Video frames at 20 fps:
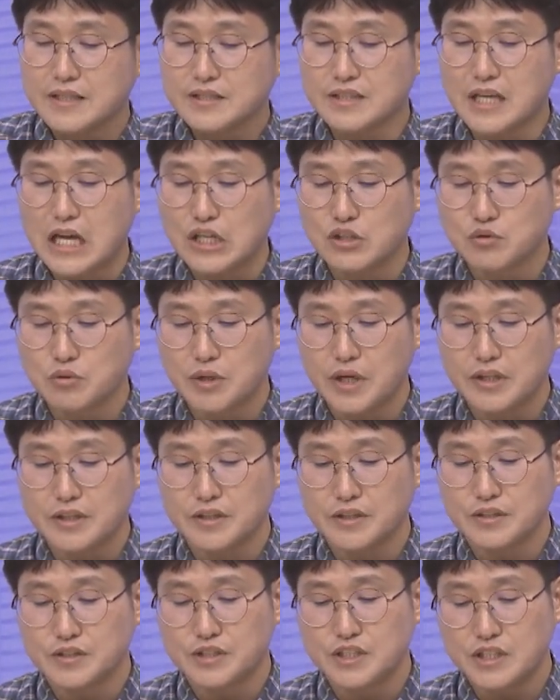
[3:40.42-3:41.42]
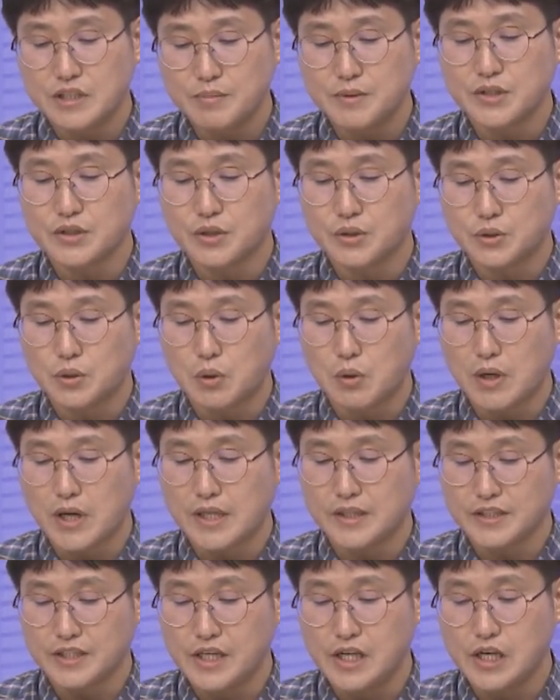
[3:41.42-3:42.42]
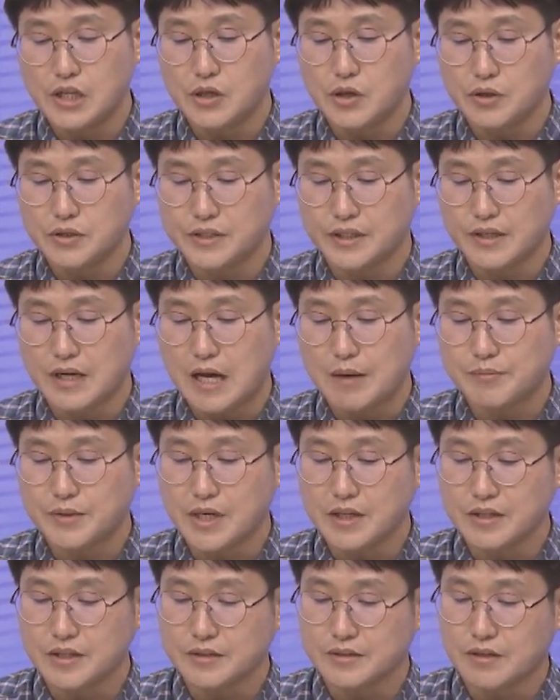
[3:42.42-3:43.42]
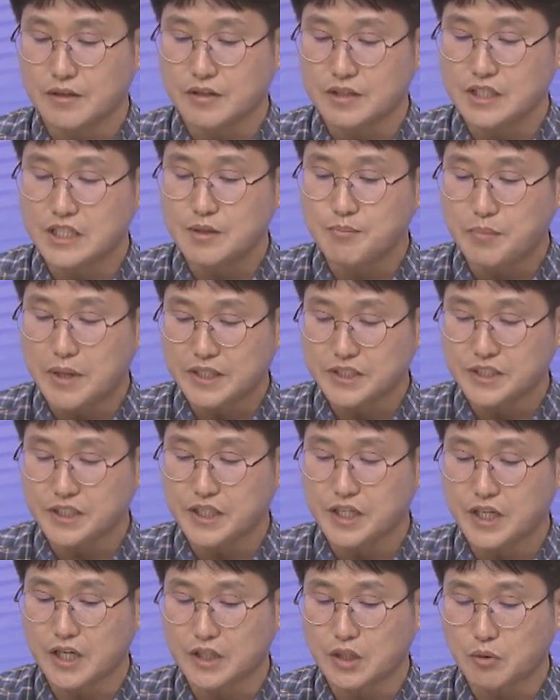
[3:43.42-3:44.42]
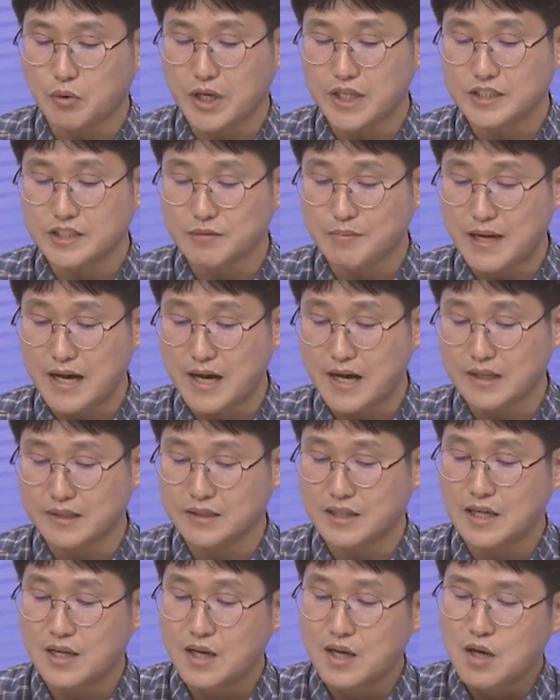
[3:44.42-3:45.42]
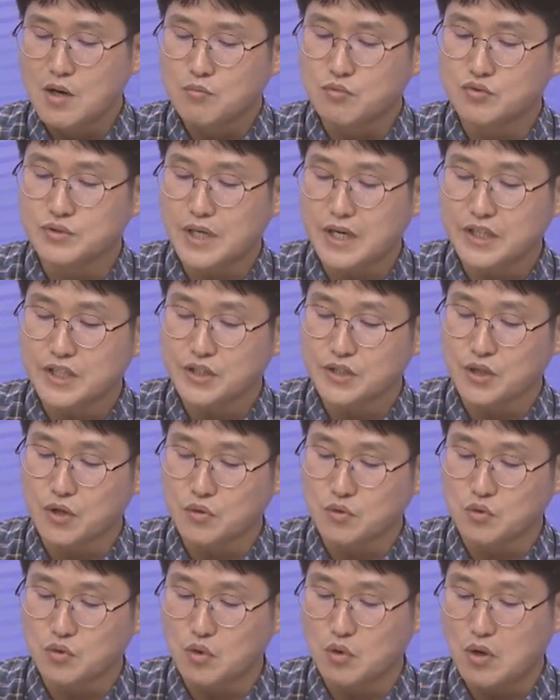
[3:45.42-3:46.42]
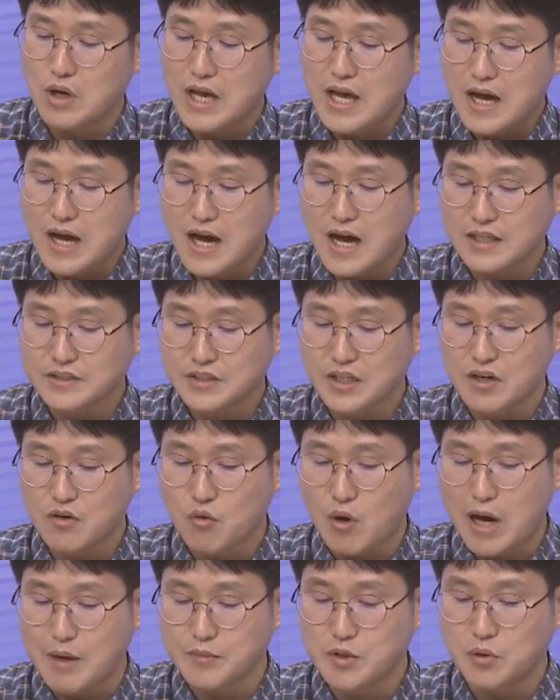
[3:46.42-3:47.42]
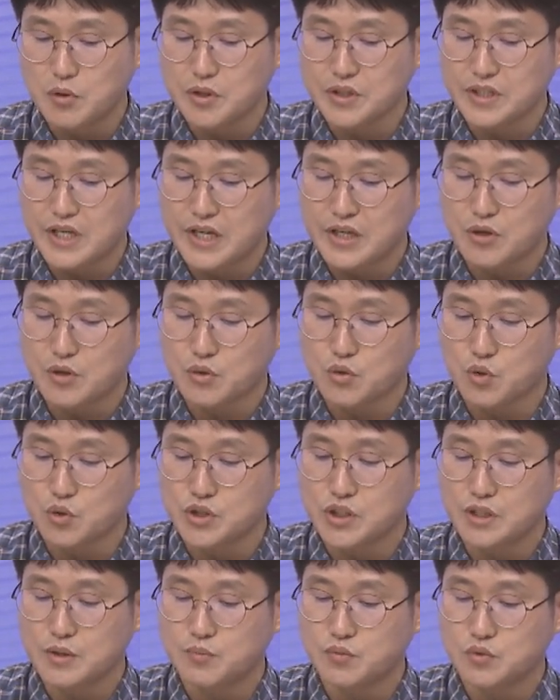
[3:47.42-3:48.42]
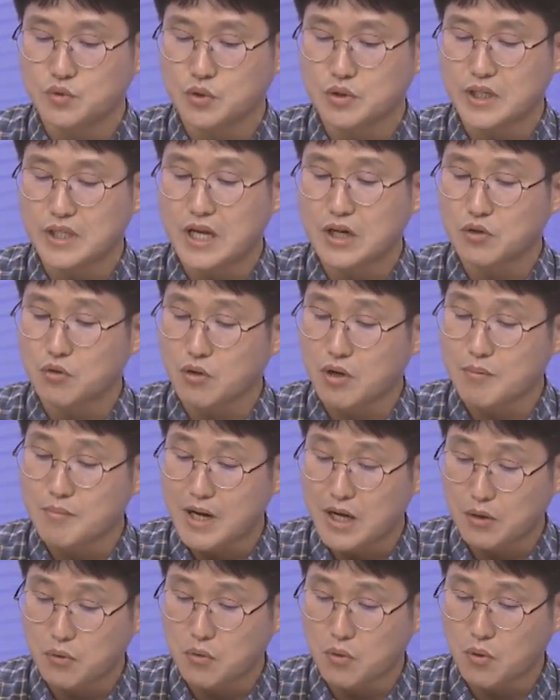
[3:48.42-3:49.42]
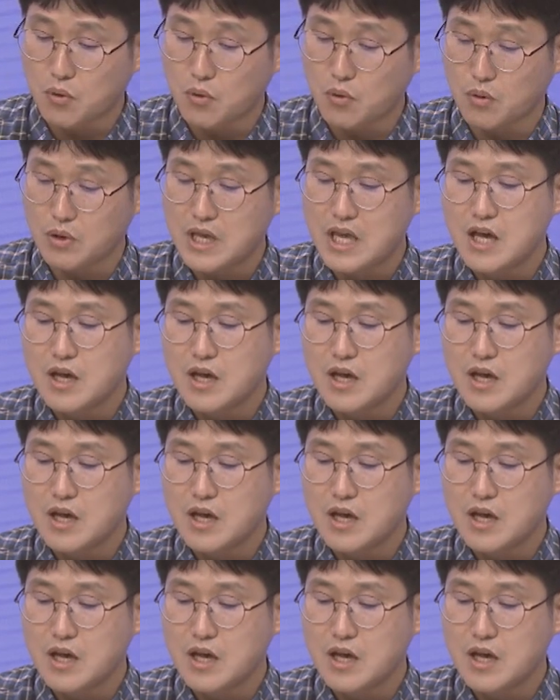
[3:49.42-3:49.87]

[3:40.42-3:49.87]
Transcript: 나중에는 12년 동안 1개월씩 앞당겨서 입학시키겠다고 했지만 네. 부산의 경우 학생 과밀로 인하여 교실이 부족한 학교가 많고